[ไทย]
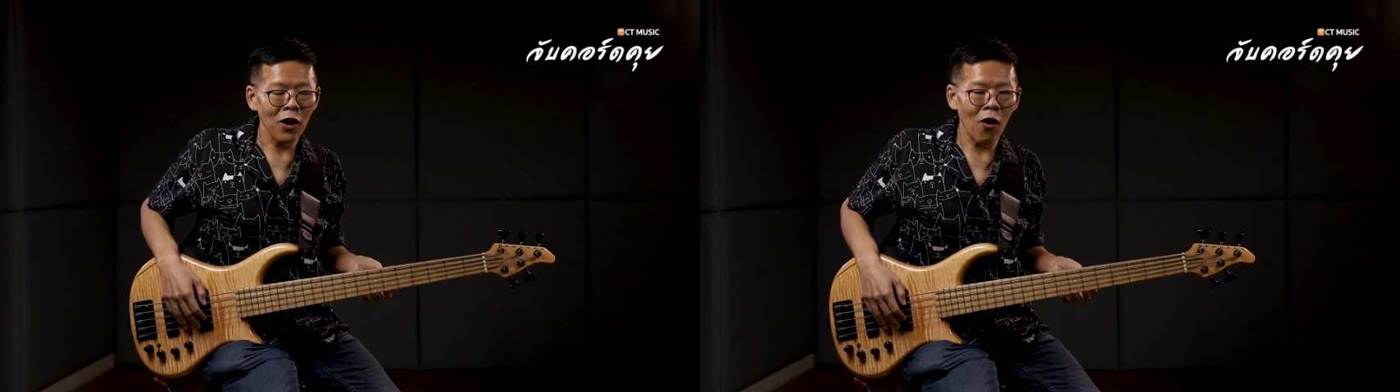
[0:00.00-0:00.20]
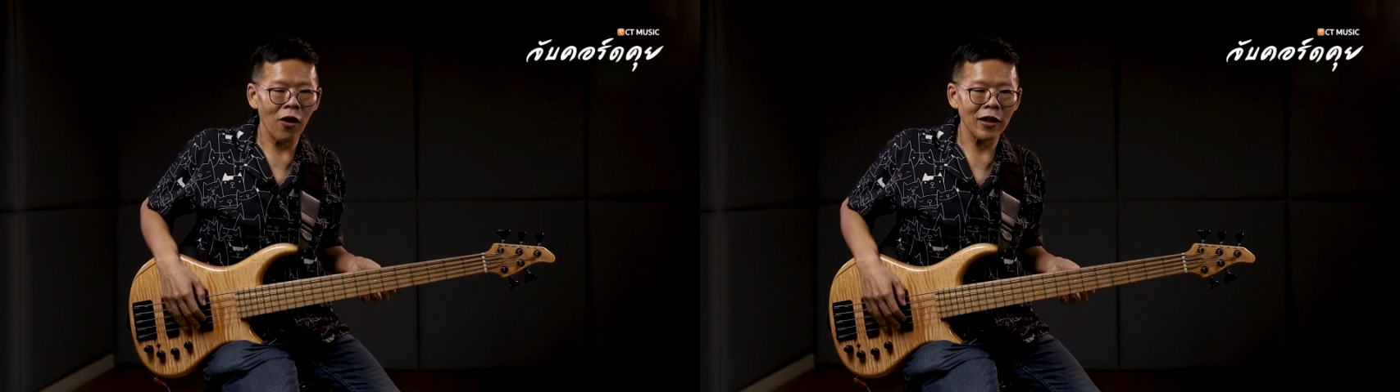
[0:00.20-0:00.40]

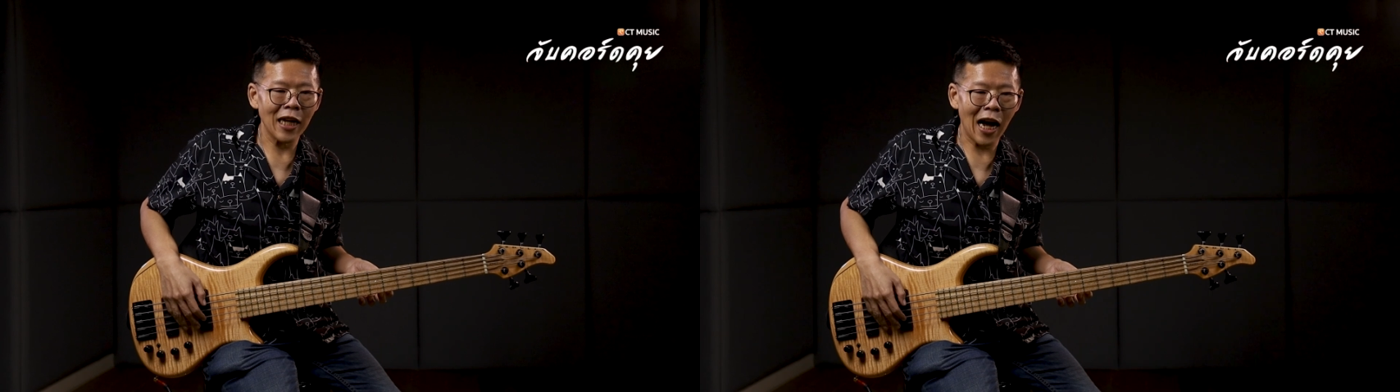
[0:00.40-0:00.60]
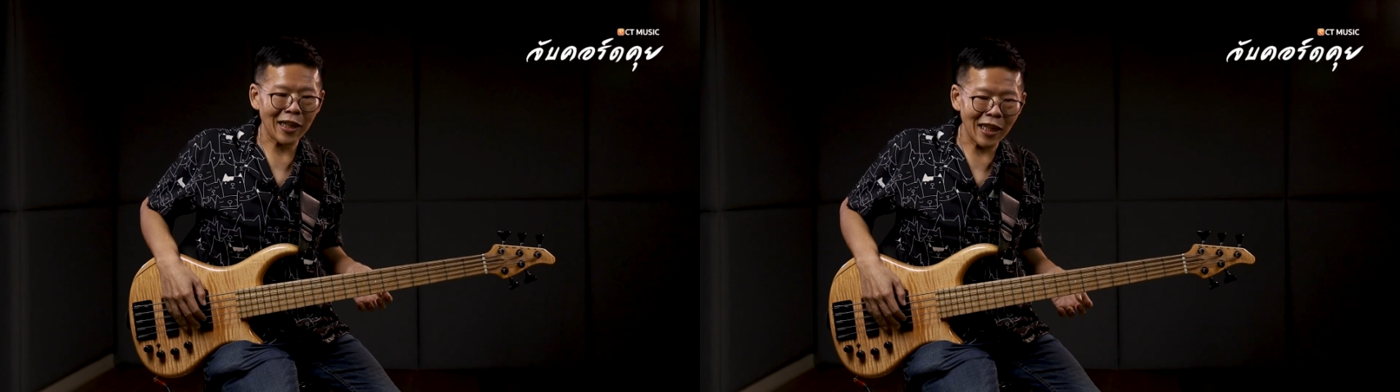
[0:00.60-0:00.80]
ต่อ
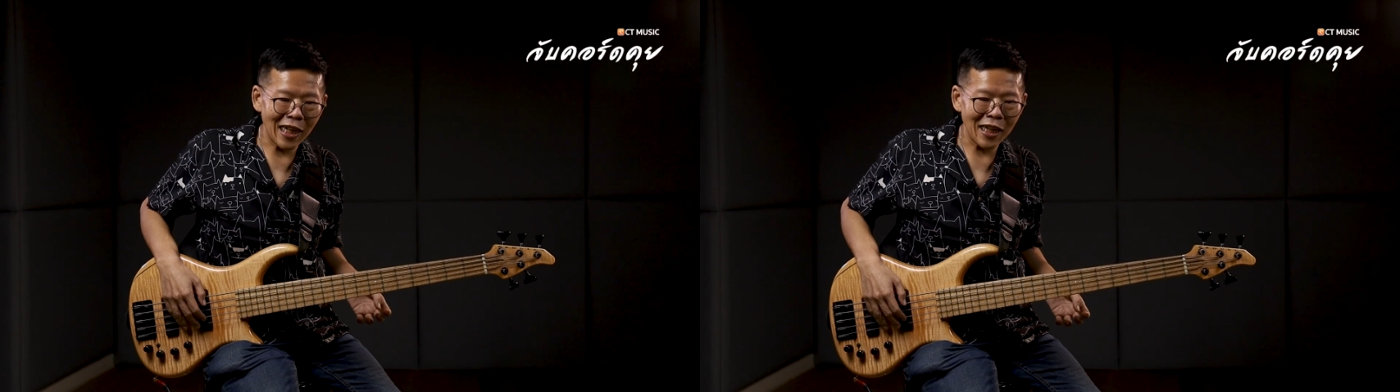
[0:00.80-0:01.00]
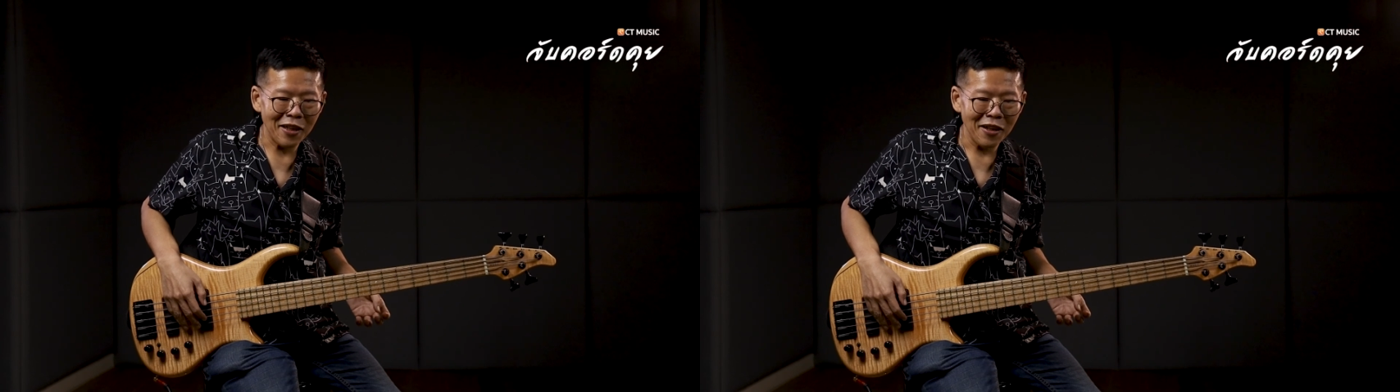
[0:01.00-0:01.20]
จาก
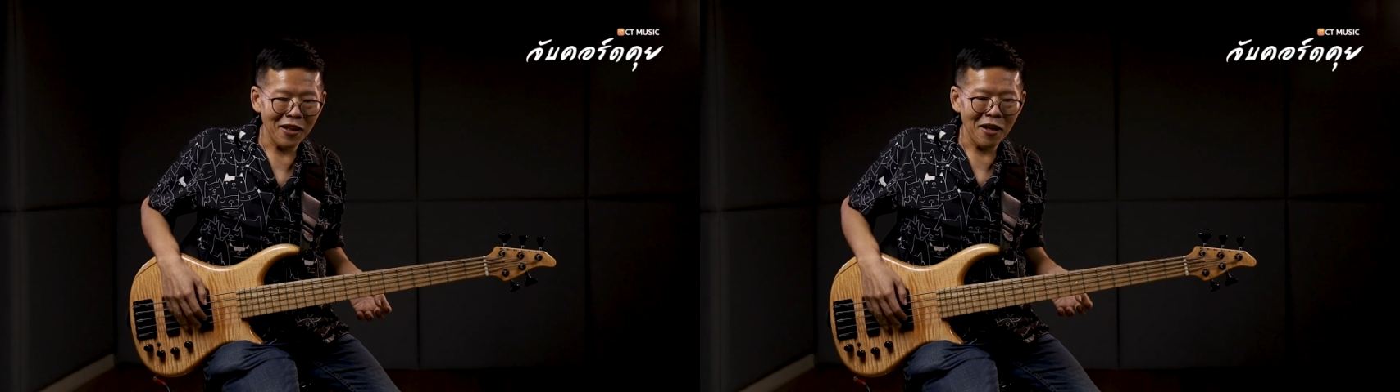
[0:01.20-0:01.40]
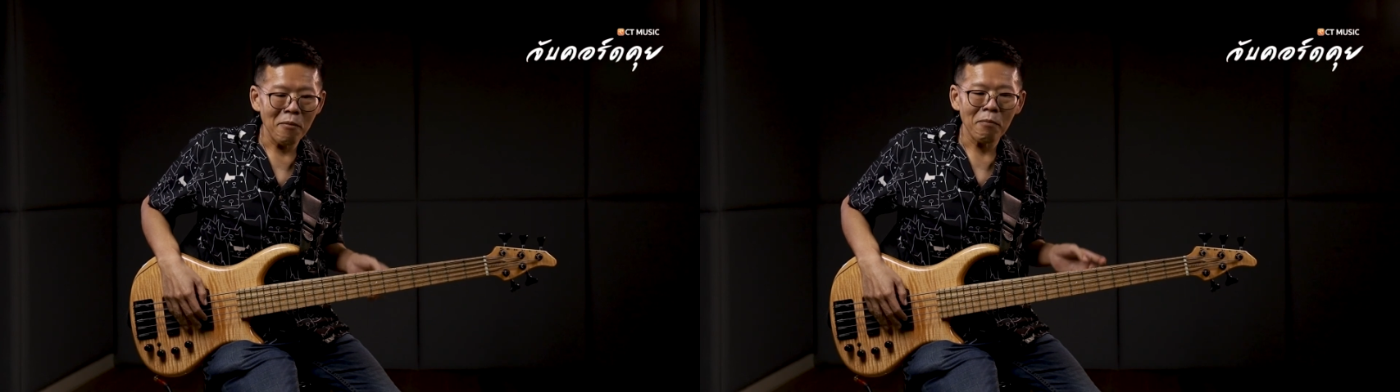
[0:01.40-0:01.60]
นี้
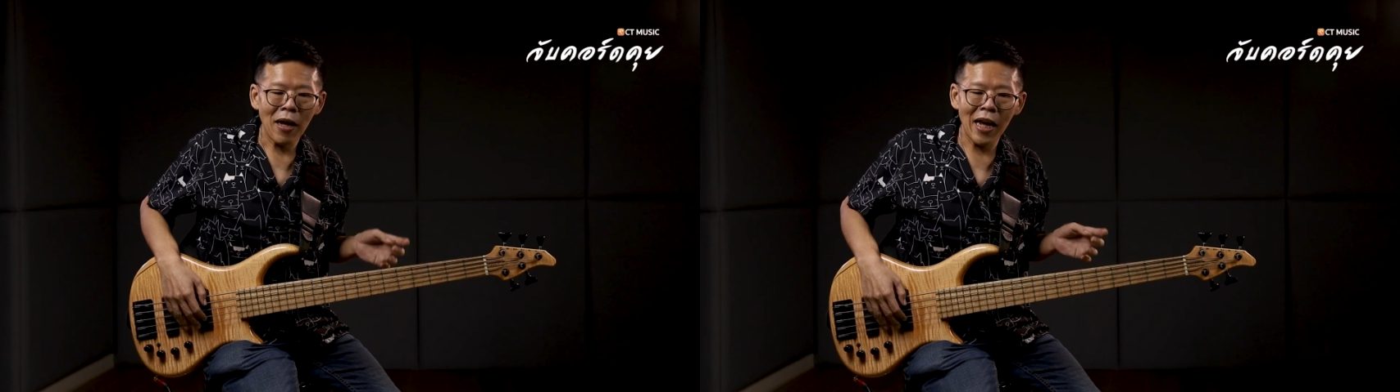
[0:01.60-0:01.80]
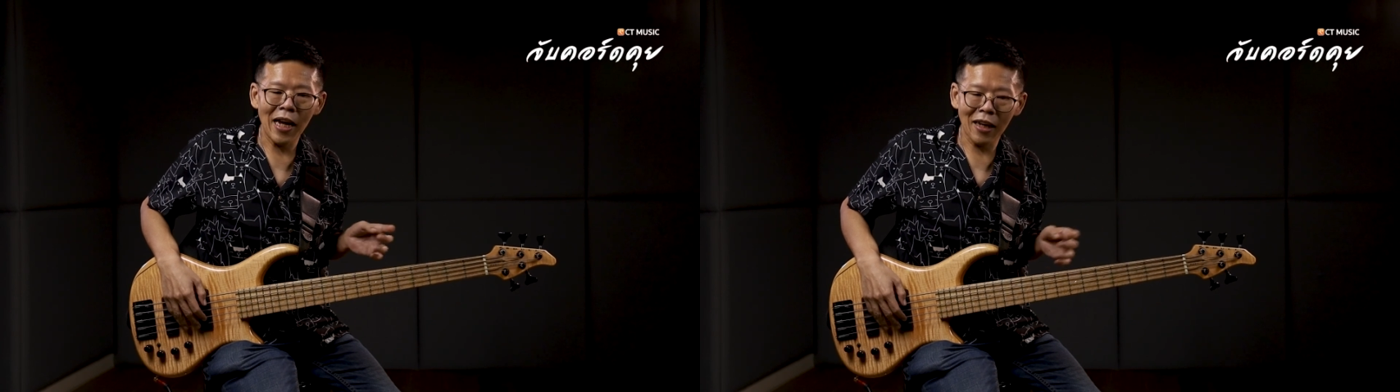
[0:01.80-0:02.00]

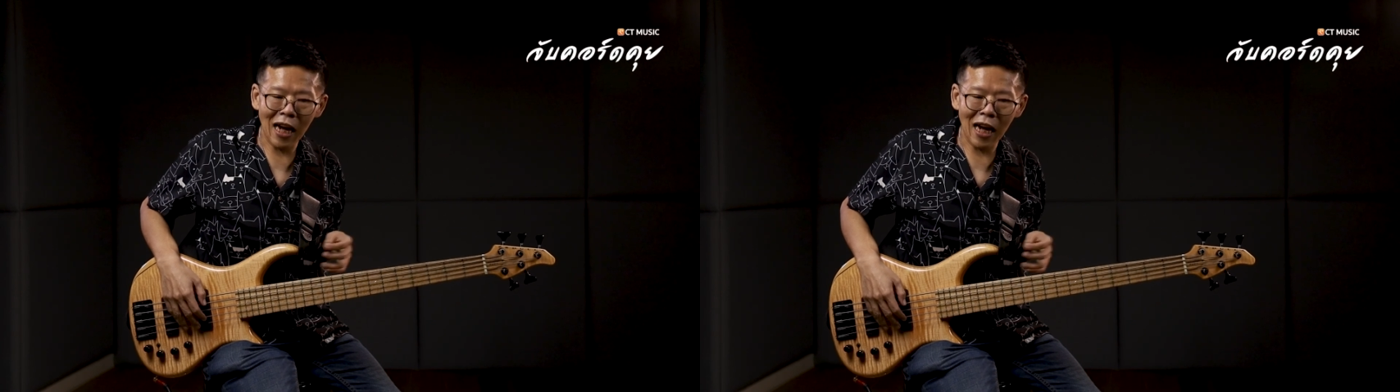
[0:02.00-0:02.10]
เพลง